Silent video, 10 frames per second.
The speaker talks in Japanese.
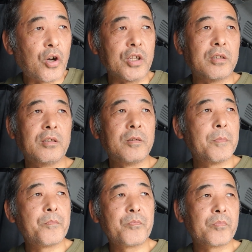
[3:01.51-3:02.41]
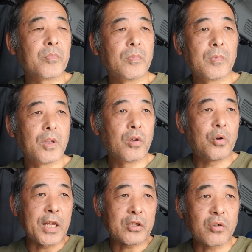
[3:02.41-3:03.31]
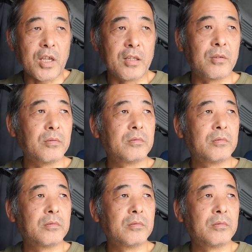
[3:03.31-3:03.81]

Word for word: てこい。これやっちょけ。